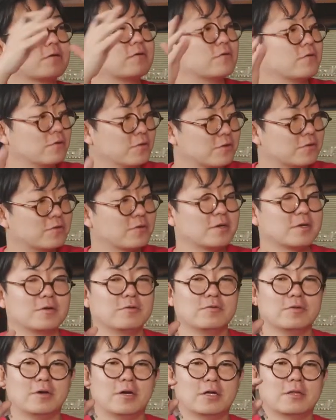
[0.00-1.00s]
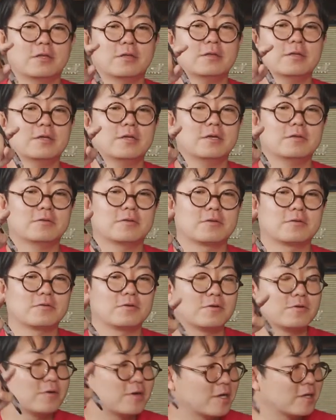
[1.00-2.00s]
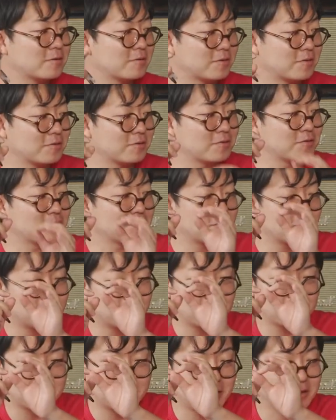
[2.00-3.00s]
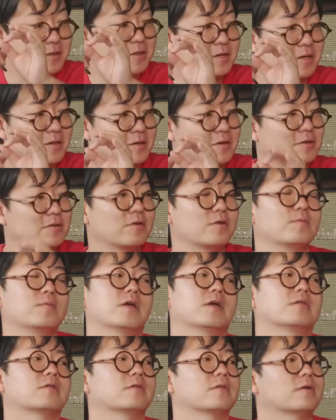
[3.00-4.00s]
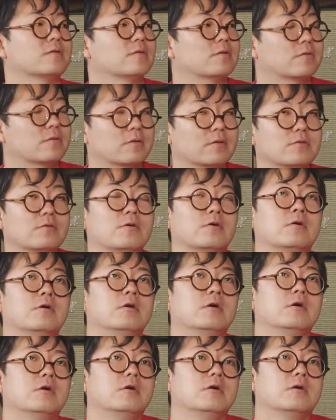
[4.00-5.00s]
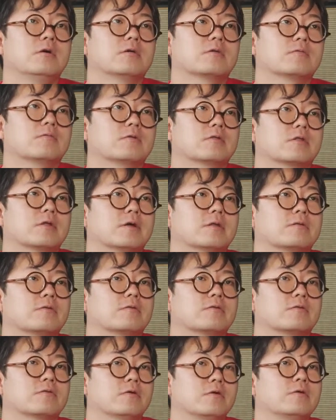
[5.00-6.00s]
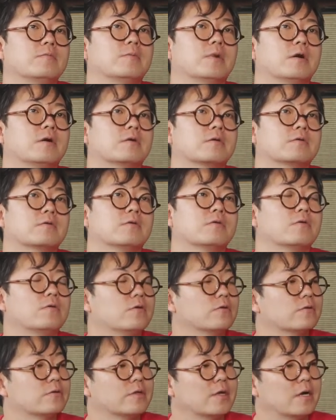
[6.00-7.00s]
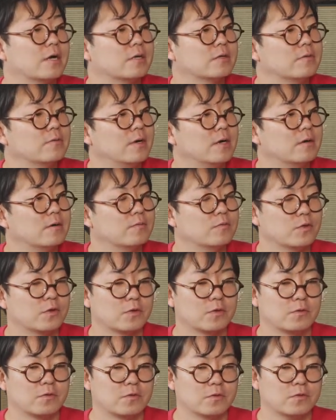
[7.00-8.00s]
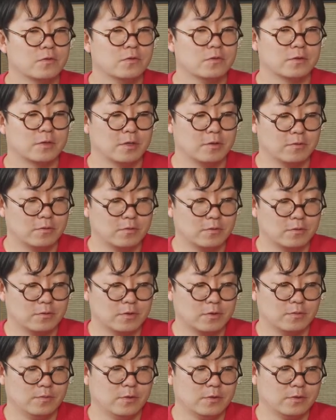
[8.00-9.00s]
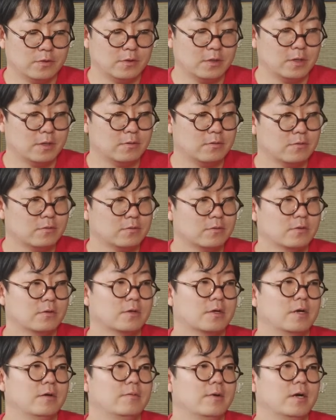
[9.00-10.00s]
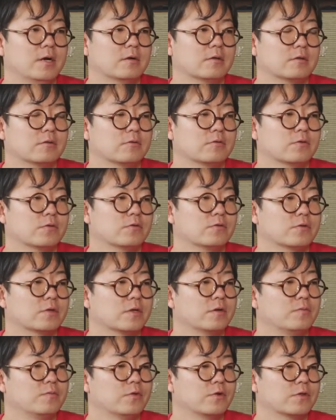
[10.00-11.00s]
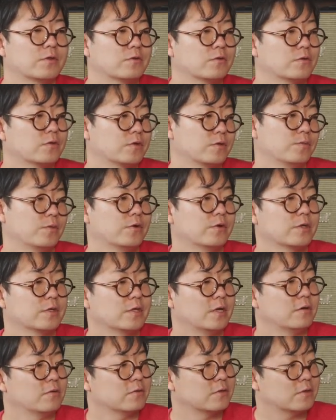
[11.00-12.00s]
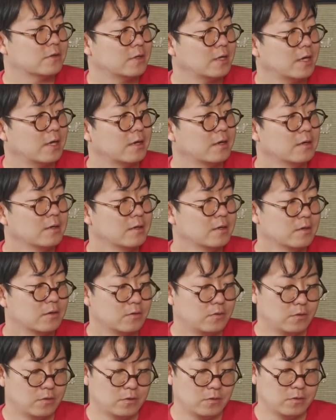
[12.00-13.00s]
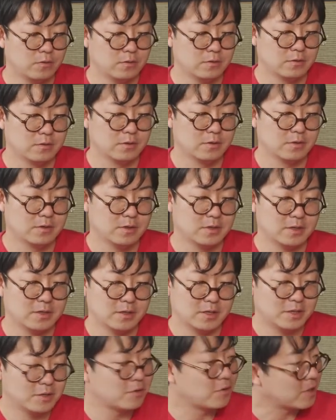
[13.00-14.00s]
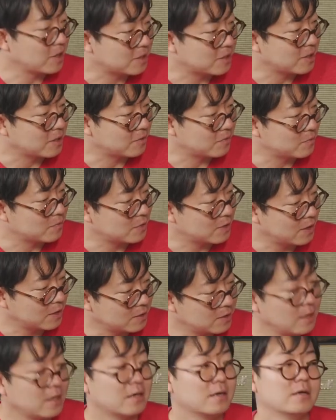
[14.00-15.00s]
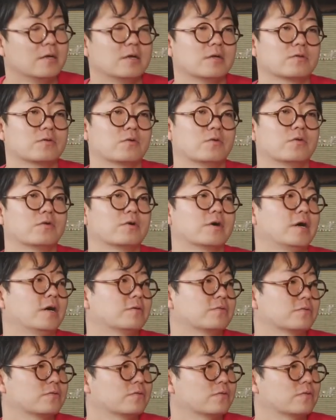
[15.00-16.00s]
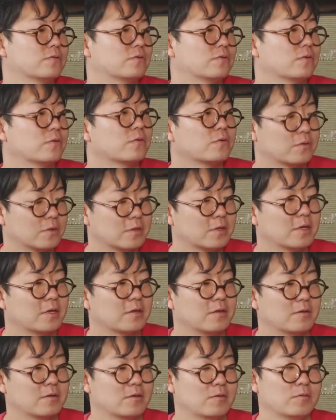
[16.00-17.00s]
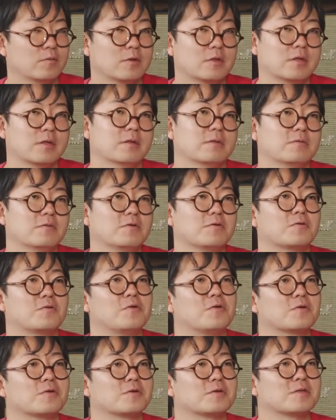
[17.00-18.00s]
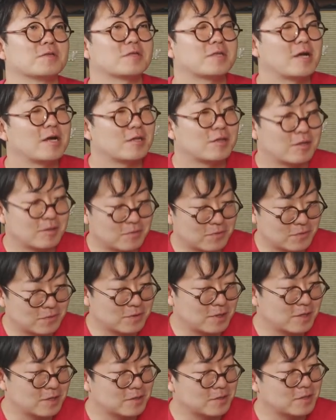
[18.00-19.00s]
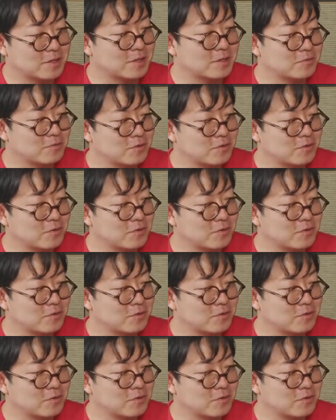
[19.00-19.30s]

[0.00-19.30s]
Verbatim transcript: 級のとかいろんな重なり合ってるこの辺っていう感じのイメージなんですけど、はいはい、清水さんのまあ論考の中ではむしろ焦点をこう絞っていくっていうよりかはその焦点をもう一度絞り直してこう広げていくみたいなところがあるというふうにで清水さんのこうインターセクショナリティ